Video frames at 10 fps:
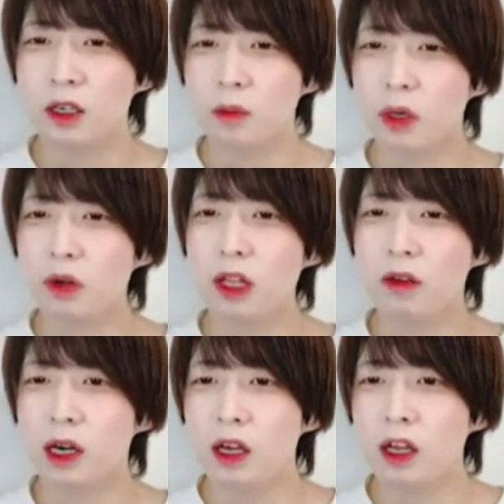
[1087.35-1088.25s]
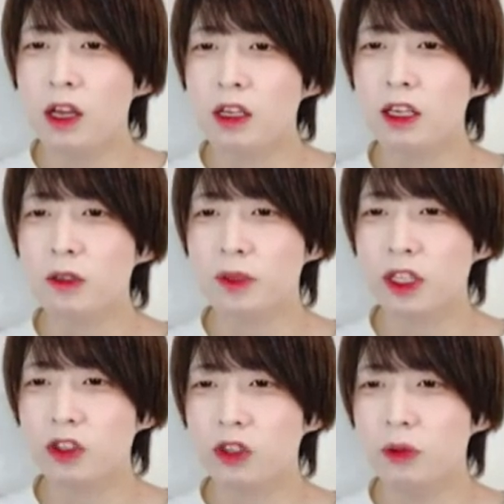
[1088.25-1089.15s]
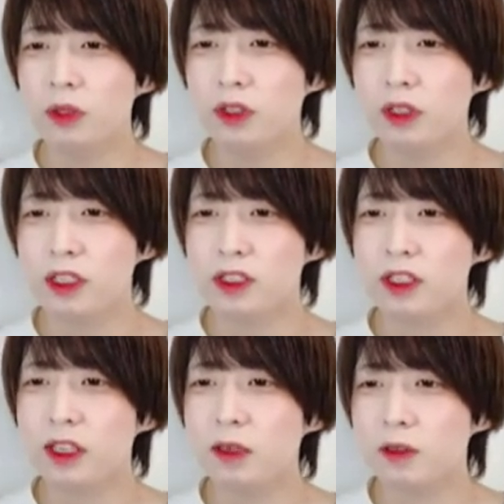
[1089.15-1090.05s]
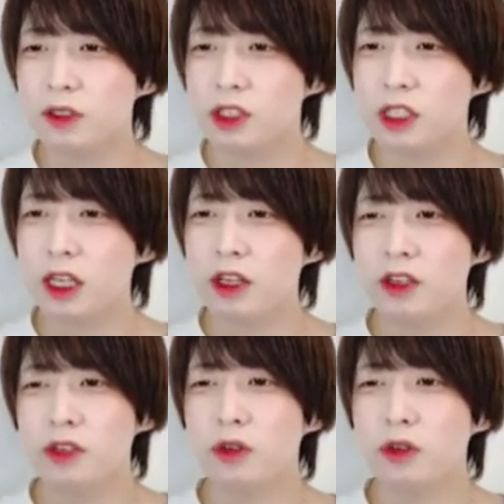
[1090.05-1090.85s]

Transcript: まあ、これらは各プラットフォームの SDK を通じて取